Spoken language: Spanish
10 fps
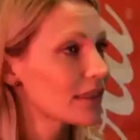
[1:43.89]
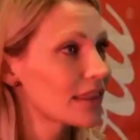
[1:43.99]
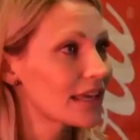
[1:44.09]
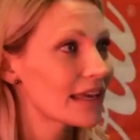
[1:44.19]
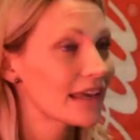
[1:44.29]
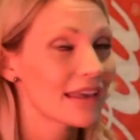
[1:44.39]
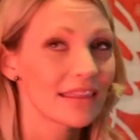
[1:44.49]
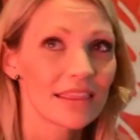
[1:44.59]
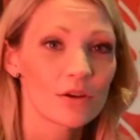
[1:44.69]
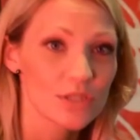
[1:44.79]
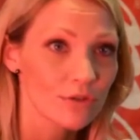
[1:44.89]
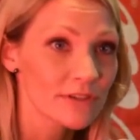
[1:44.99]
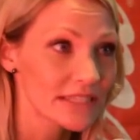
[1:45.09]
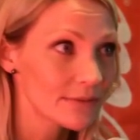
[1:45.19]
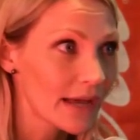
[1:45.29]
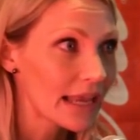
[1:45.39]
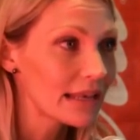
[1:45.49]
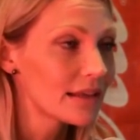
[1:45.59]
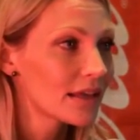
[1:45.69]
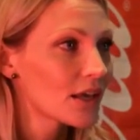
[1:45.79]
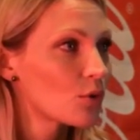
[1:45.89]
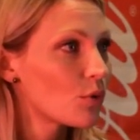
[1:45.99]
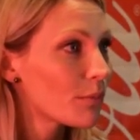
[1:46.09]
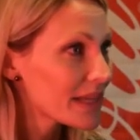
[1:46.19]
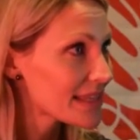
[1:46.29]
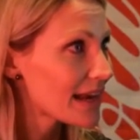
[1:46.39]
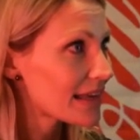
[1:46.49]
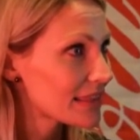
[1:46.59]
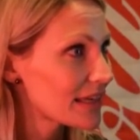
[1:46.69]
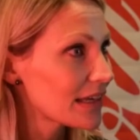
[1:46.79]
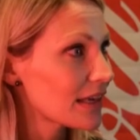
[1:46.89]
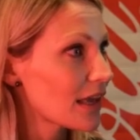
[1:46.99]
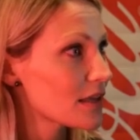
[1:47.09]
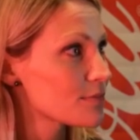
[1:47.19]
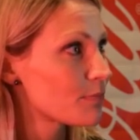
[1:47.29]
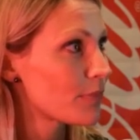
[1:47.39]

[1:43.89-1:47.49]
de nuestro festival, un brazalete que es